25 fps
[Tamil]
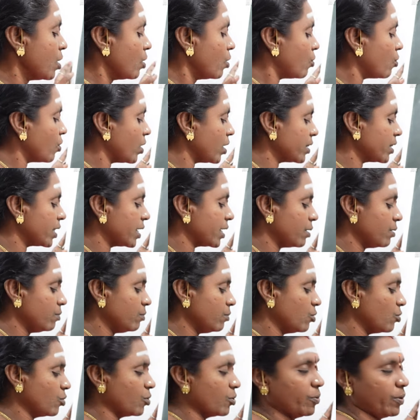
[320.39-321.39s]
குழந்தையும்
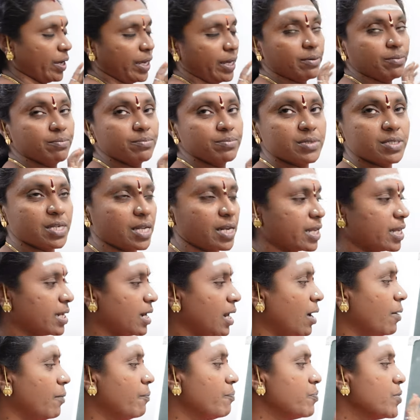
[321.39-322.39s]
குருவே சரிங்களா
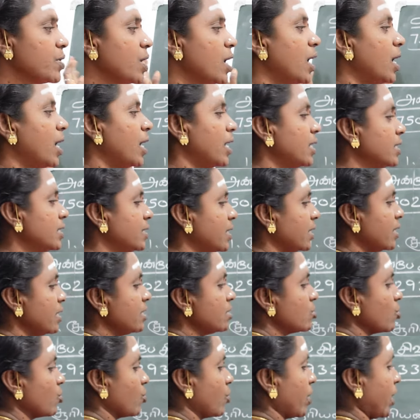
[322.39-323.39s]
அடுத்தது
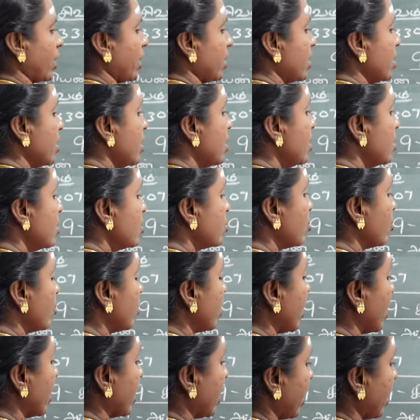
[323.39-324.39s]
சுக்கரன் சுக்கரன்னா